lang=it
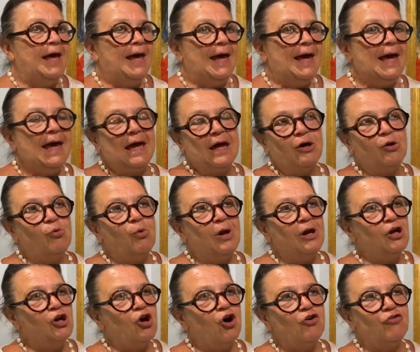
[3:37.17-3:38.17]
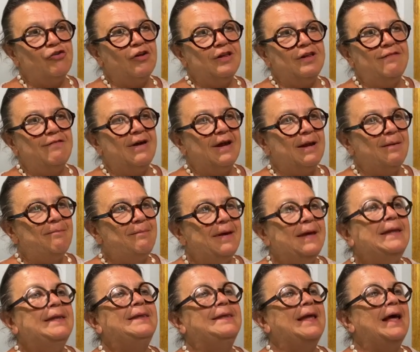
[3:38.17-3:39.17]
è qualcosa di
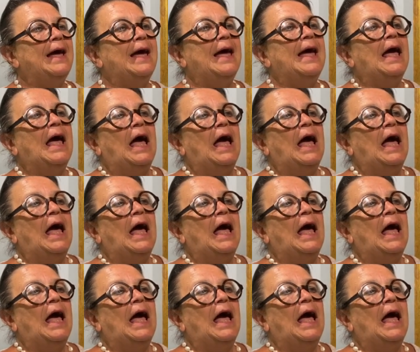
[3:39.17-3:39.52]
veramente eh,